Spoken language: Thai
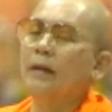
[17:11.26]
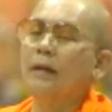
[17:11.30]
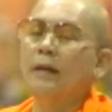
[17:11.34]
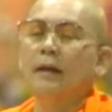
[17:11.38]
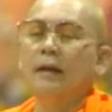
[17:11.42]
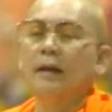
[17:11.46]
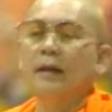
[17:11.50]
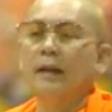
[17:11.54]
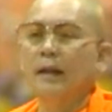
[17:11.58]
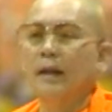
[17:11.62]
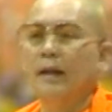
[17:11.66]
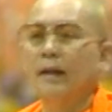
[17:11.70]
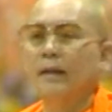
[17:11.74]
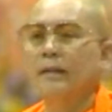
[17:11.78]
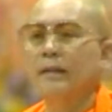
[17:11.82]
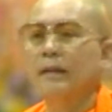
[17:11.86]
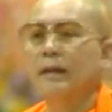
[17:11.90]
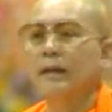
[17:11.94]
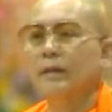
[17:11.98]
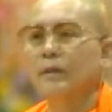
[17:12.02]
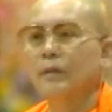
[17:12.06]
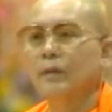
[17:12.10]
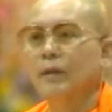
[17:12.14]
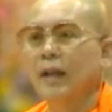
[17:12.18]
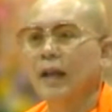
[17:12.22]
ก็เลยคลากระสั
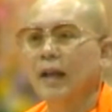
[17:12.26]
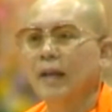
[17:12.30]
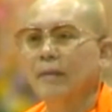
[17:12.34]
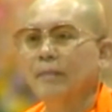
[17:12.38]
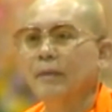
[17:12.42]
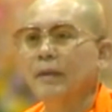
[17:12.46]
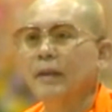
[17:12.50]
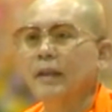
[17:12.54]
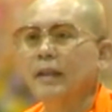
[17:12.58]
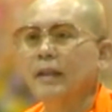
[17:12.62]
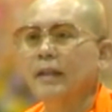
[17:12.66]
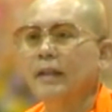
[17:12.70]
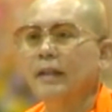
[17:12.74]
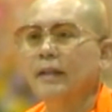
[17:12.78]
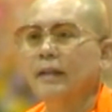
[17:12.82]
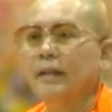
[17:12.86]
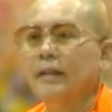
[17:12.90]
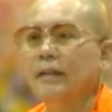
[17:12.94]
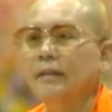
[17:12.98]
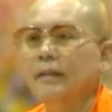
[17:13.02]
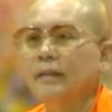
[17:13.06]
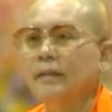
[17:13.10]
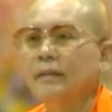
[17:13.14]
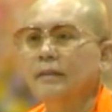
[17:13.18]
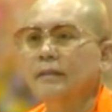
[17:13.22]
งอยู่หลายปีเนี่ย
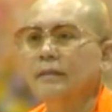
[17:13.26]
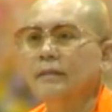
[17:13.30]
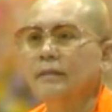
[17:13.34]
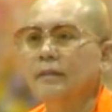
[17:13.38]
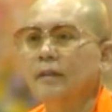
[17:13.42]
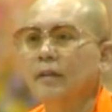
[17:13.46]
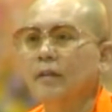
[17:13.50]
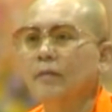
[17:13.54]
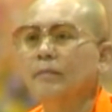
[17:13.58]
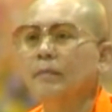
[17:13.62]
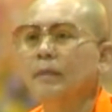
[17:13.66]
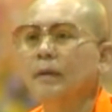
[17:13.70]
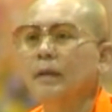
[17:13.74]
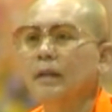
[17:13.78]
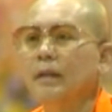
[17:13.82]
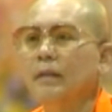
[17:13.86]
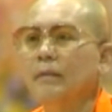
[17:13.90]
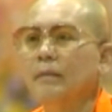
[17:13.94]
สอง